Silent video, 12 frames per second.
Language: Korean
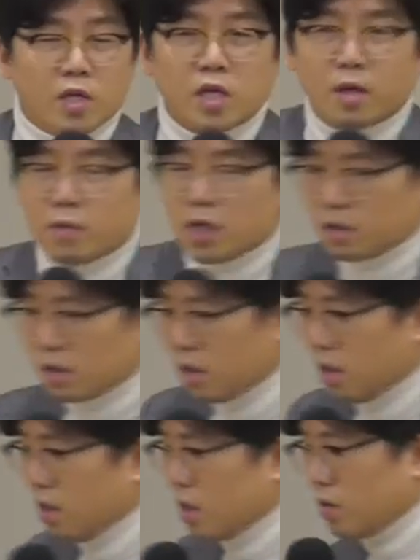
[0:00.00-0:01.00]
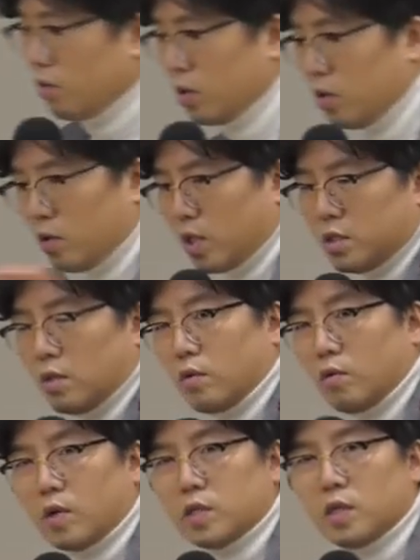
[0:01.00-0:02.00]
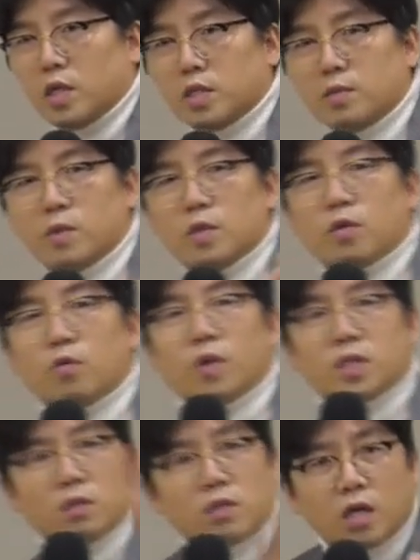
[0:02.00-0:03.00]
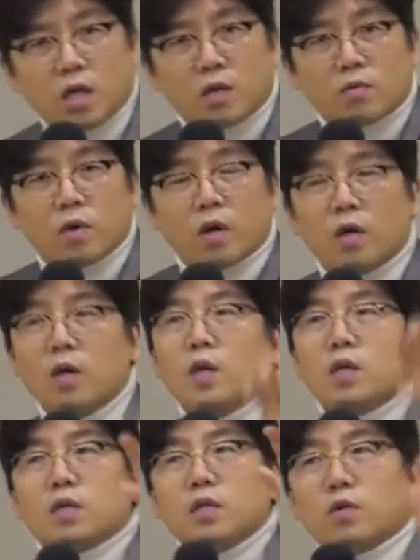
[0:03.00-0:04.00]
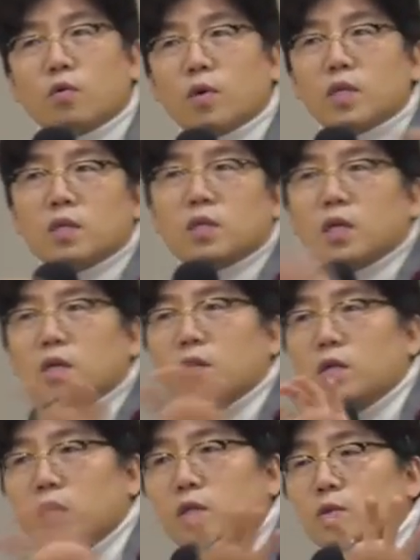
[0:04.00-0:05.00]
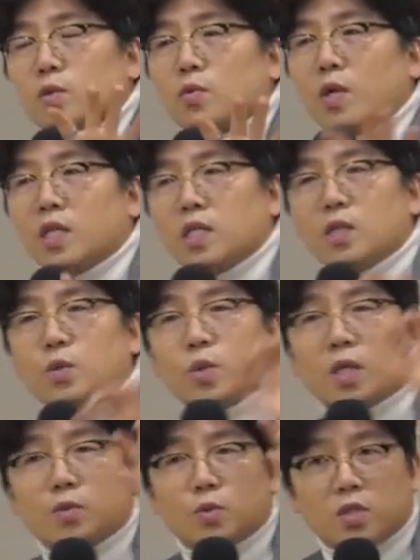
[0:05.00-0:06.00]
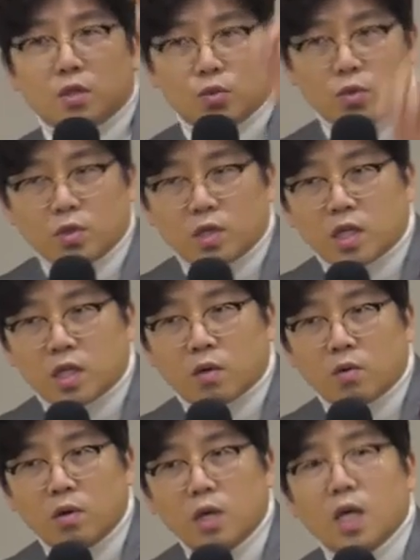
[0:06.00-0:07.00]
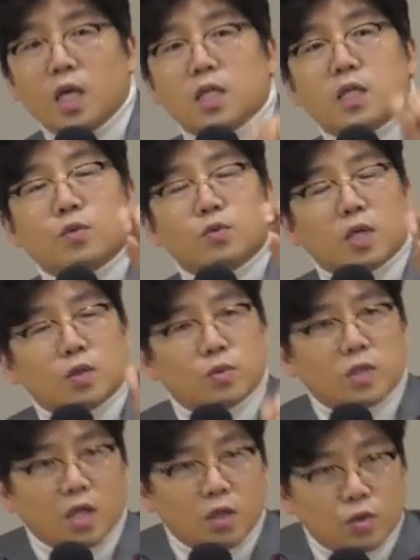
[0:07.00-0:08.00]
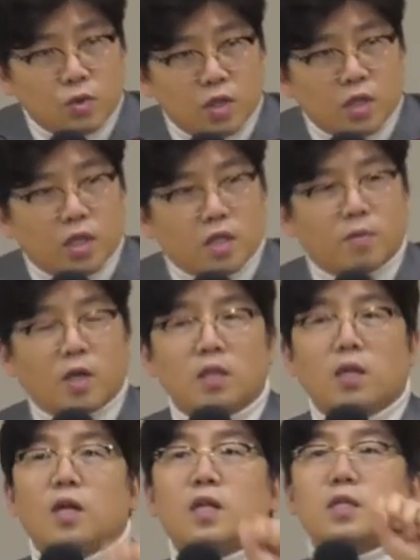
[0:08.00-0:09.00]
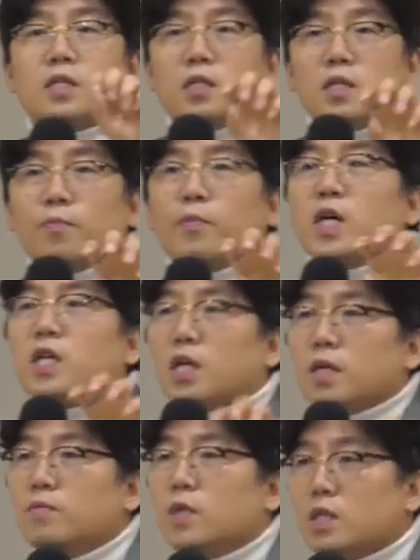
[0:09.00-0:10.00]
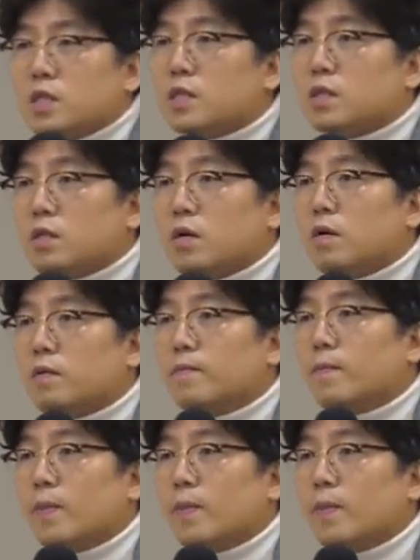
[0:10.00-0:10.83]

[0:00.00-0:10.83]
왜냐하면 이공일오 개정 교육과정의 핵심은 교과 선택에 있고요. 그 교과 선택이 열리는 순간 이수자 숫자가 줄어들게 되고, 이수자 숫자가 줄어들게 되면 등급 받기가 힘들어지거든요.